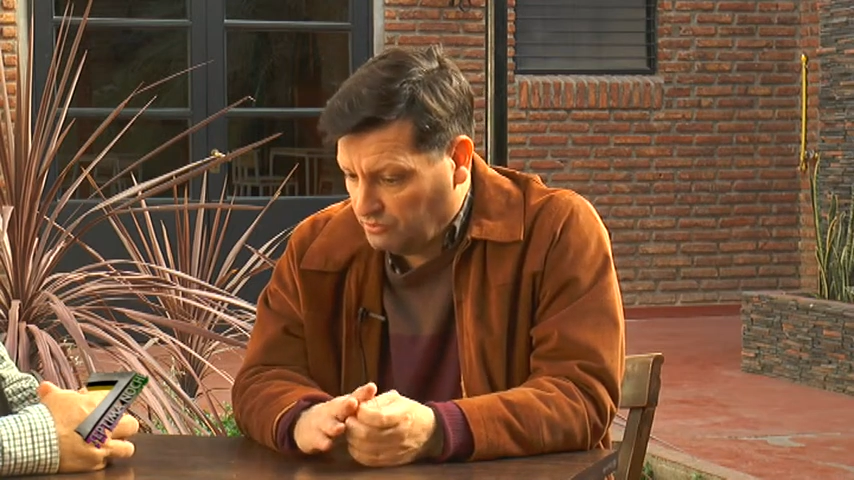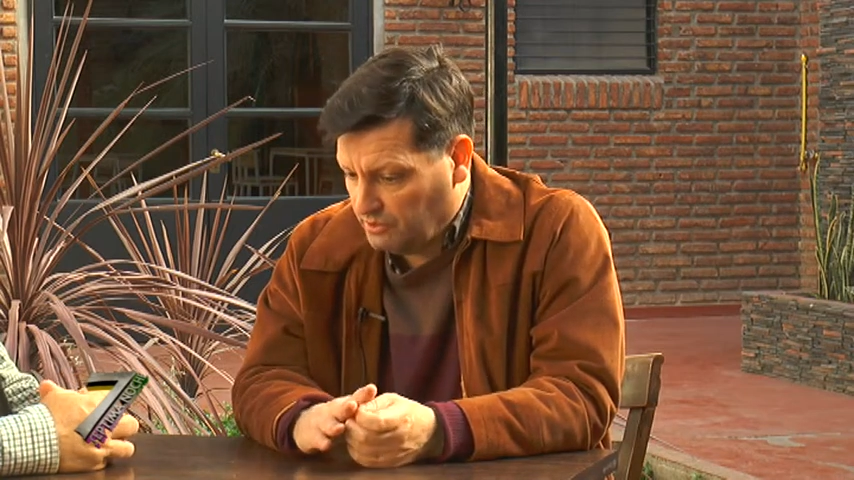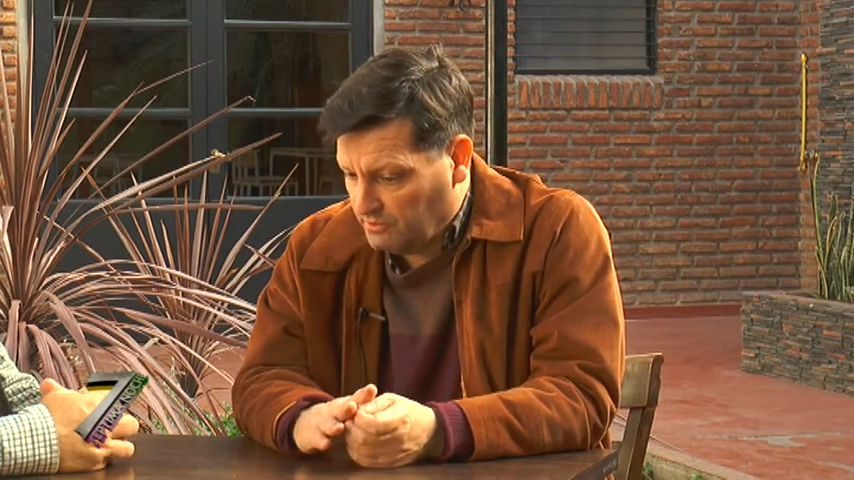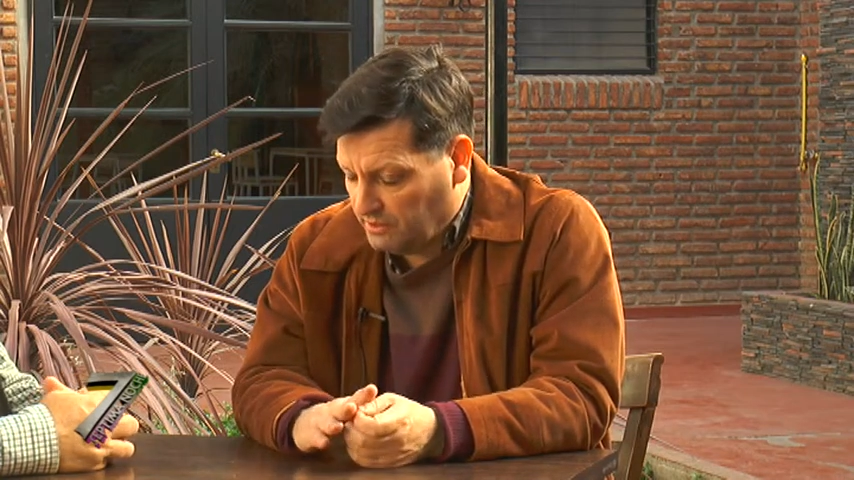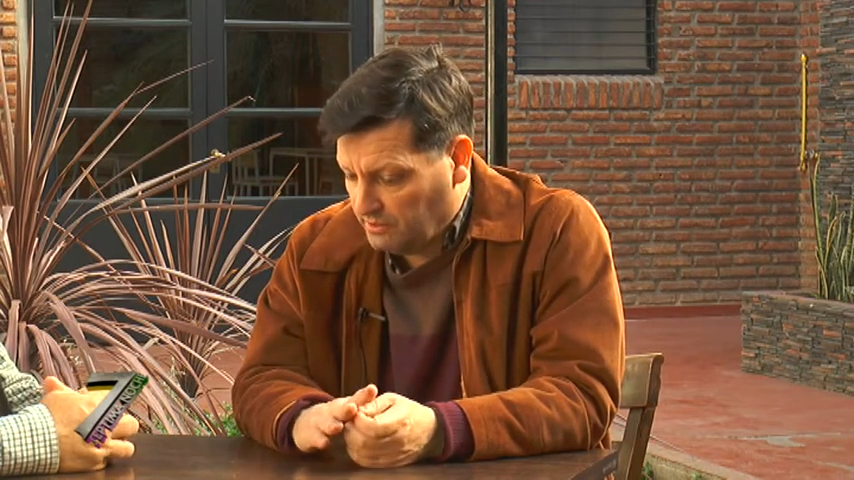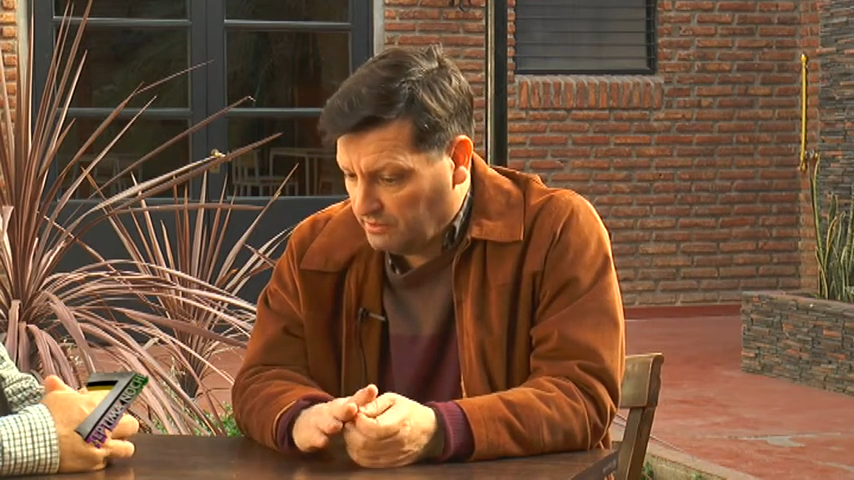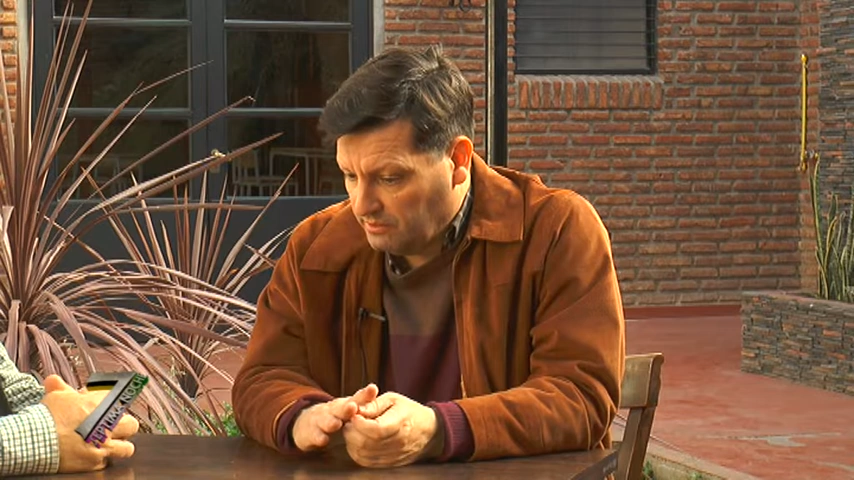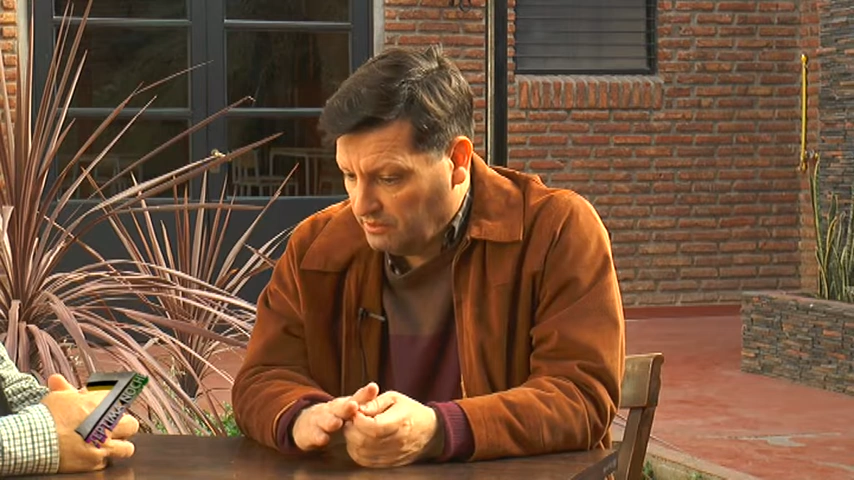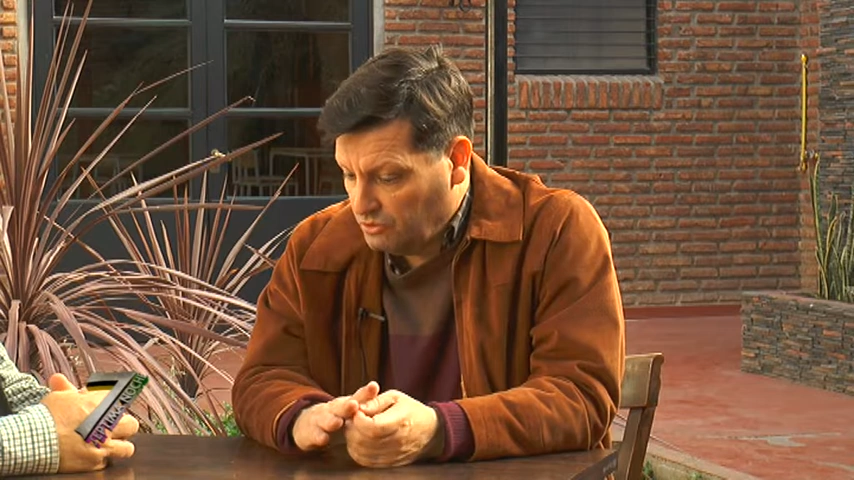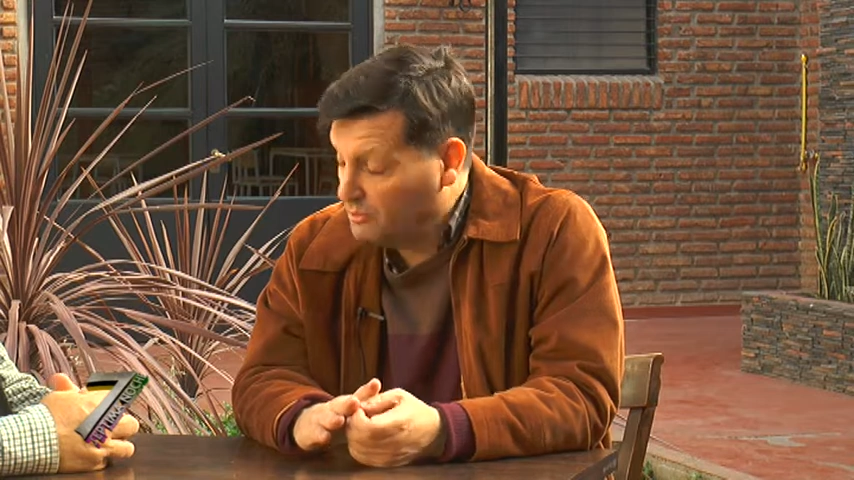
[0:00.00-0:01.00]
primer,
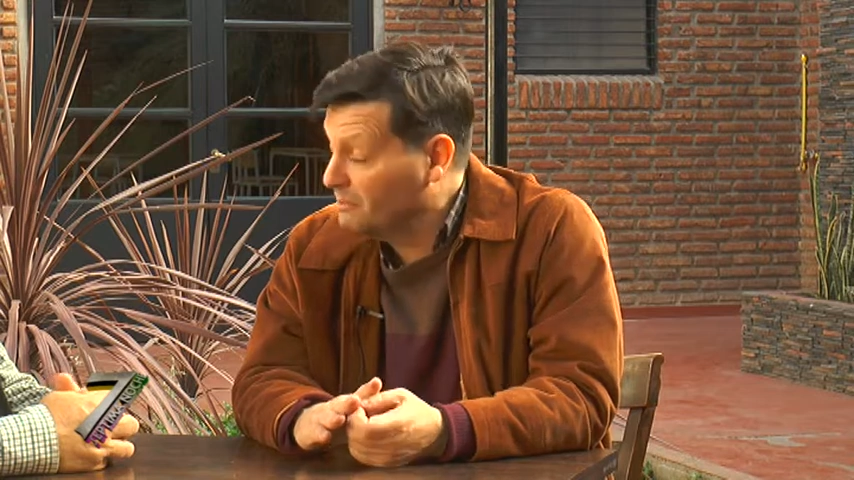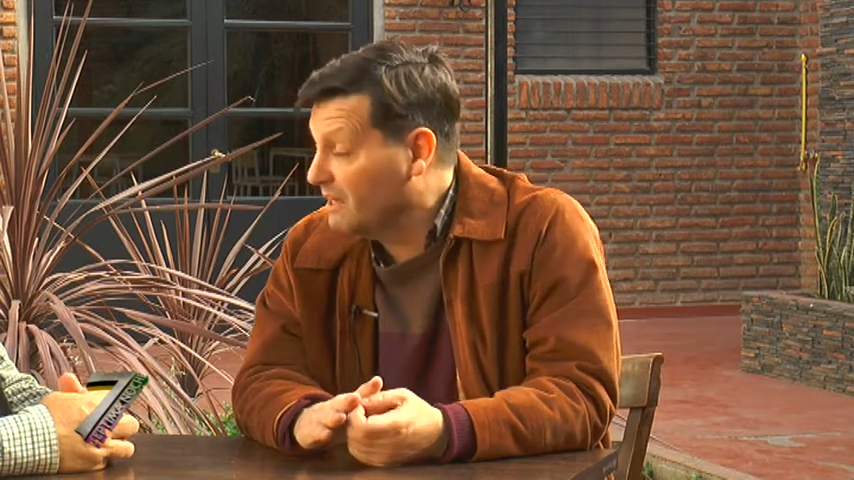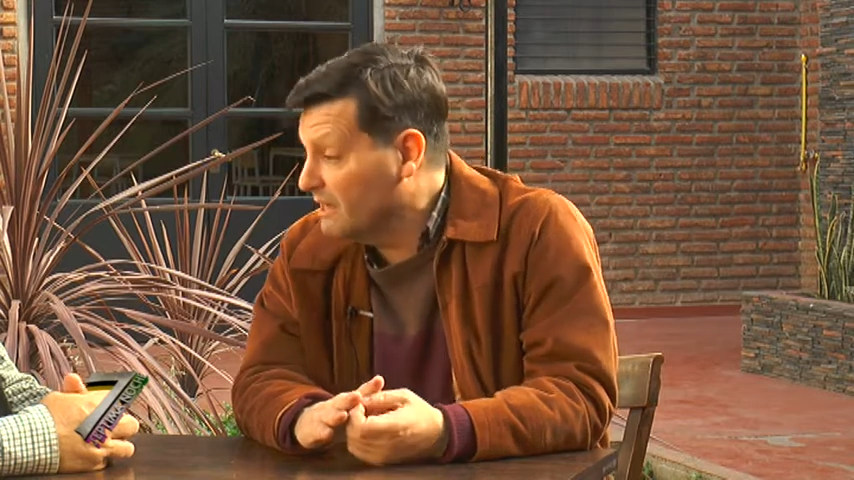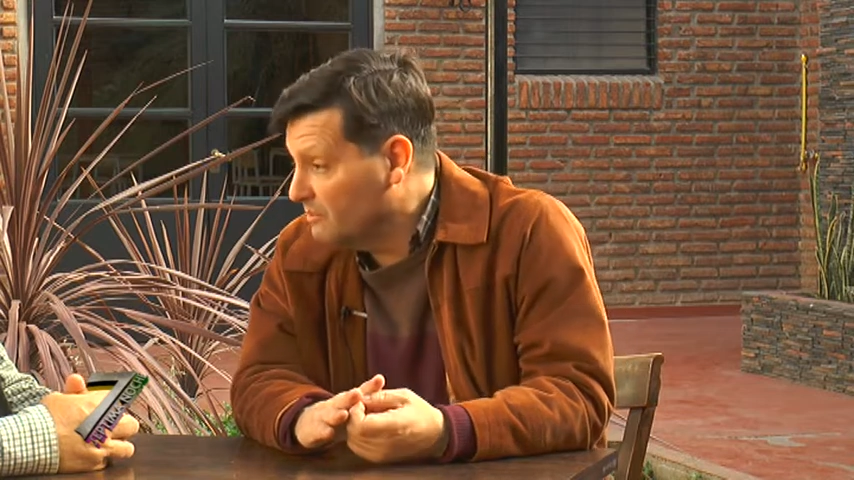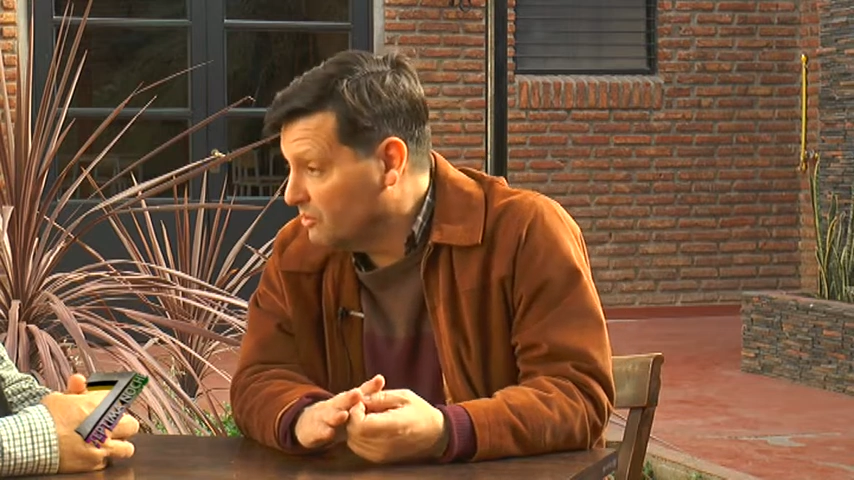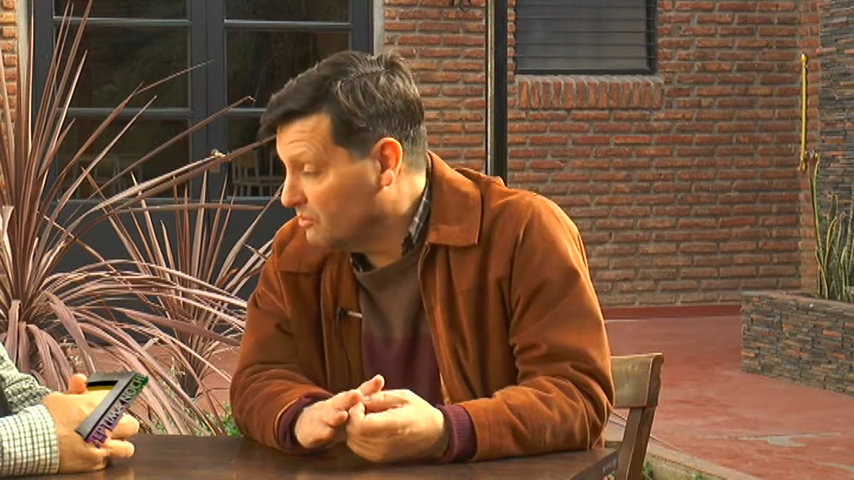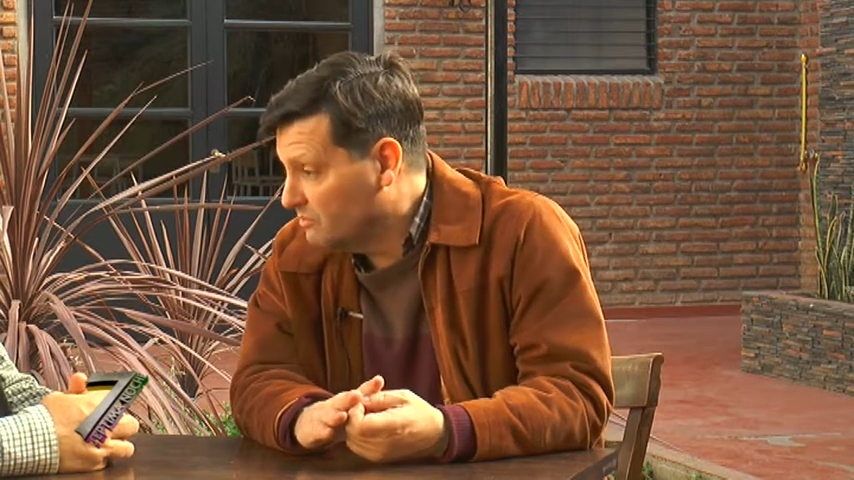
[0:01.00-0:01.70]
su primer libro.